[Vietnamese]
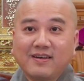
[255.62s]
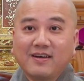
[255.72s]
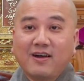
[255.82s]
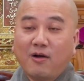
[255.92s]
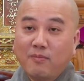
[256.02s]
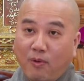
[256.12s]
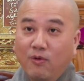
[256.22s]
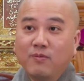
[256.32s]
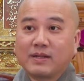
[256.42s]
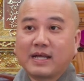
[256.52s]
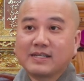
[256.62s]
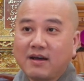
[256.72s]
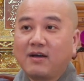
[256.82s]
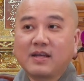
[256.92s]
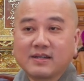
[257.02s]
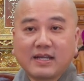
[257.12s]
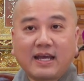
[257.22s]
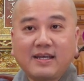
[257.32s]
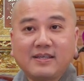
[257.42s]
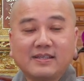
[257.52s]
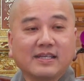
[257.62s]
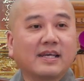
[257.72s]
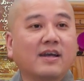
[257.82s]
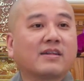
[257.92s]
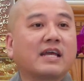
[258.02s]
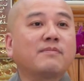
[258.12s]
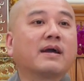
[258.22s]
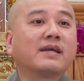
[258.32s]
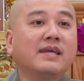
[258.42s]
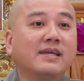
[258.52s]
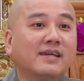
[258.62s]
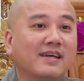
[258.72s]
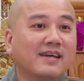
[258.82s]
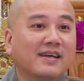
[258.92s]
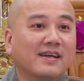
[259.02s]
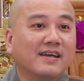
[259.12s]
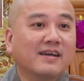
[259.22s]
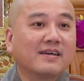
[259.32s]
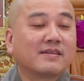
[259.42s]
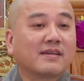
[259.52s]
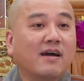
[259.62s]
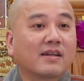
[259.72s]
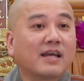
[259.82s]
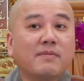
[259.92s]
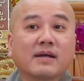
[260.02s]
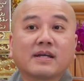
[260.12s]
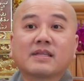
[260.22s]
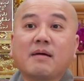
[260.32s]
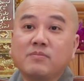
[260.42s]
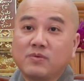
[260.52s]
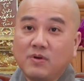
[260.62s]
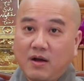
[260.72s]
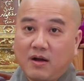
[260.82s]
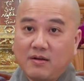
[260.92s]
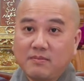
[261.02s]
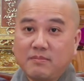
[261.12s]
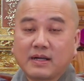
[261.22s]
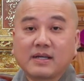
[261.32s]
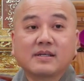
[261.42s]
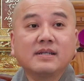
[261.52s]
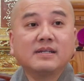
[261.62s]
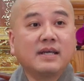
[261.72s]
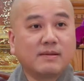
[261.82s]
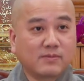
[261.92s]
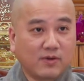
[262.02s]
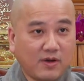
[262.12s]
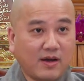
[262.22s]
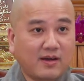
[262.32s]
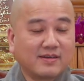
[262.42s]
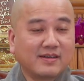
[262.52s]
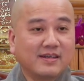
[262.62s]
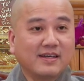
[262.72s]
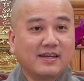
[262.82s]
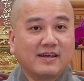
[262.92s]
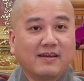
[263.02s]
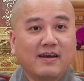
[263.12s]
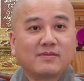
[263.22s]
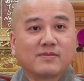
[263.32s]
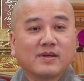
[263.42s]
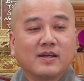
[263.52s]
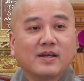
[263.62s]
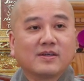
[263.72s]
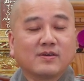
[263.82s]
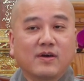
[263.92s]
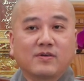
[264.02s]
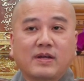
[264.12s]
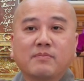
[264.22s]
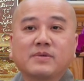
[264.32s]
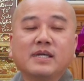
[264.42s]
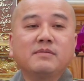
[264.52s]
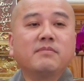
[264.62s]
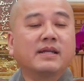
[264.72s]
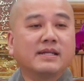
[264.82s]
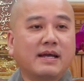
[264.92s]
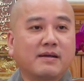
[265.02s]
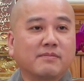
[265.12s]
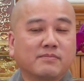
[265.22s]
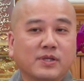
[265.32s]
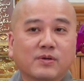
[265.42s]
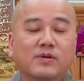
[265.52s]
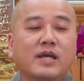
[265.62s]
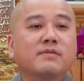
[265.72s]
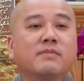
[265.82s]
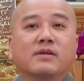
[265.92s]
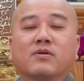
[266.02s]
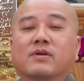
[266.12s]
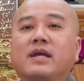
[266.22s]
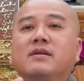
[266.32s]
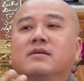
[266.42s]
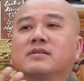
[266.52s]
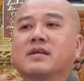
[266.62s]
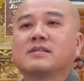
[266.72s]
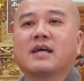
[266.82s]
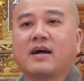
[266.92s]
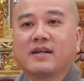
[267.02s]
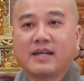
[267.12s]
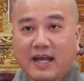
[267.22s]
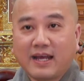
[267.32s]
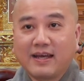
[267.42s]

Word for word: Họ mù mà tại sao họ vẫn thấy? Vậy thì họ thấy bằng cái gì? Họ thấy bằng cái tâm của họ, bằng cái kinh nghiệm của họ. Đúng không? Rồi thậm chí mình nè, nhiều khi mình còn thấy đường sờ sờ đấy nè,